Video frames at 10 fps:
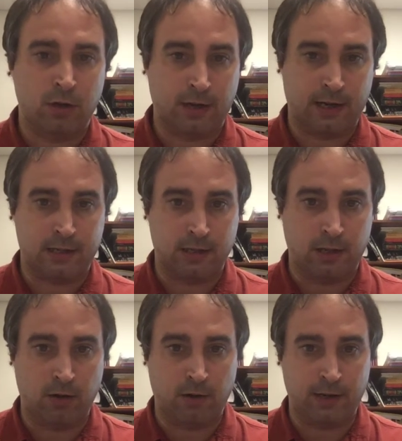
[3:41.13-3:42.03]
que se
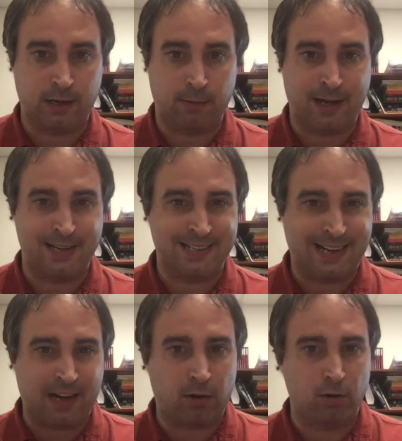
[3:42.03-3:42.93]
dio en llamar ese
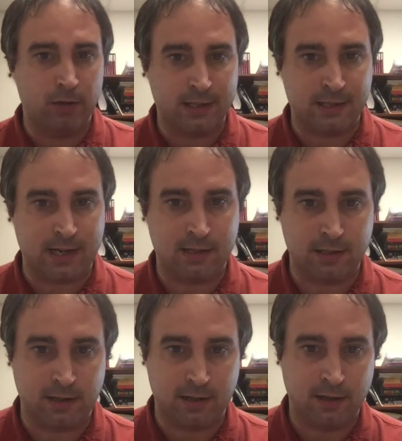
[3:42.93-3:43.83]
cajón
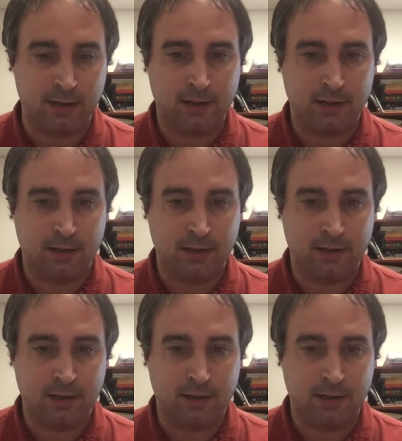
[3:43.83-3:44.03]
desastre